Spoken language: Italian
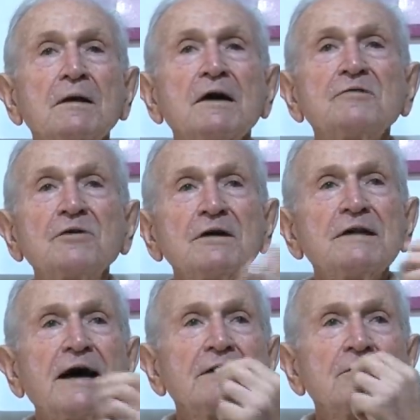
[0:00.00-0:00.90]
e sono
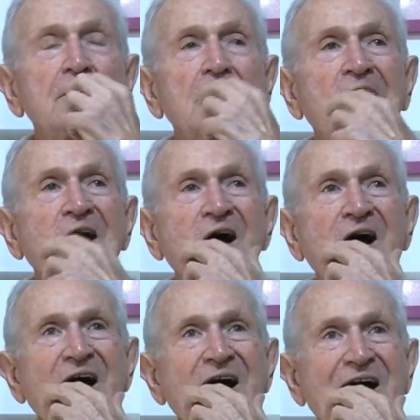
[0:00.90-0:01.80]
andato a,
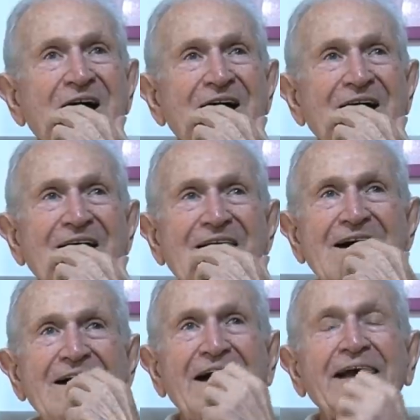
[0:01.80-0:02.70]

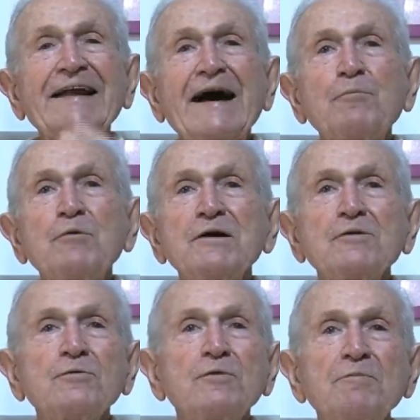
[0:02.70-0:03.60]
a Napoli
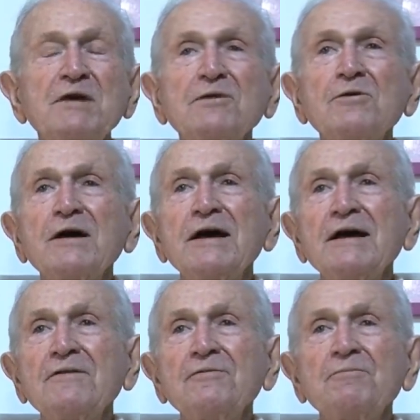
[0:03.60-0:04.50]
con un amico
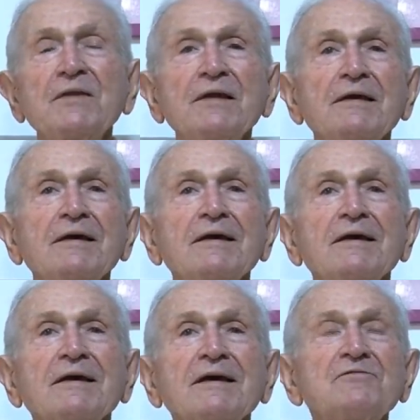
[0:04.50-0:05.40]
che,
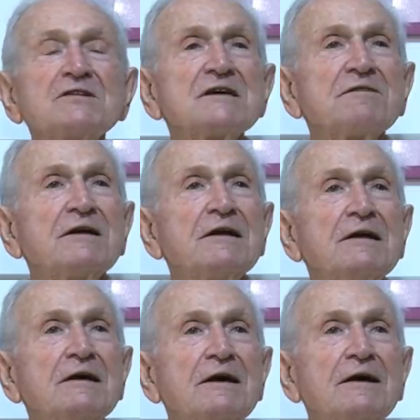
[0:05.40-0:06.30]
che, faceva il
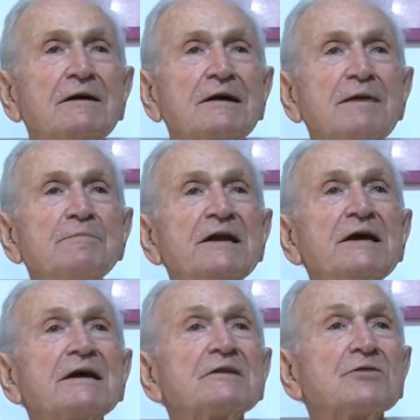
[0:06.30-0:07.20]
eh,
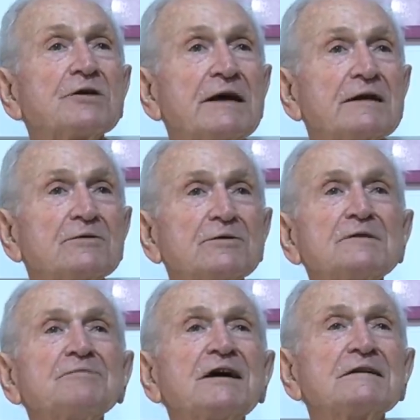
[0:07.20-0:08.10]
cameriere a Sorrento.
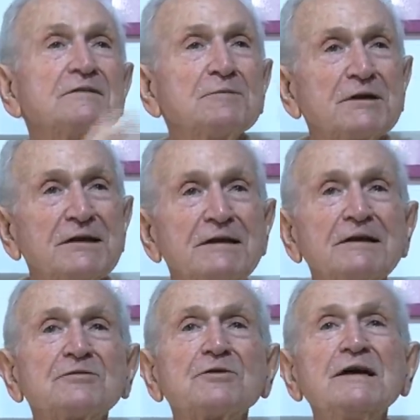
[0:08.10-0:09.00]
infatti siamo andati
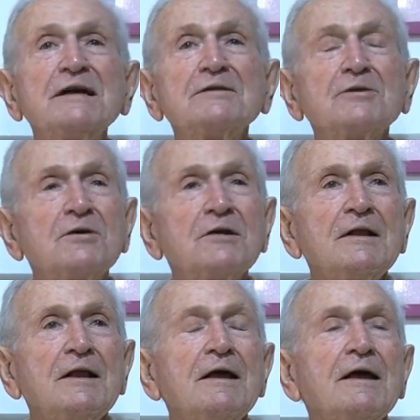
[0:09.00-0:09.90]
a Sorrento
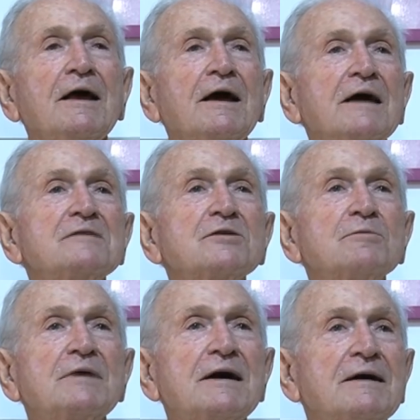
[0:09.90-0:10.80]
e
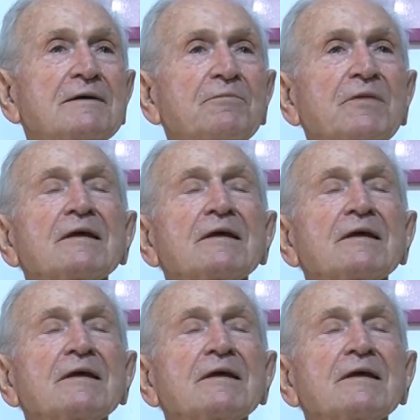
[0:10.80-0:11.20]
insomma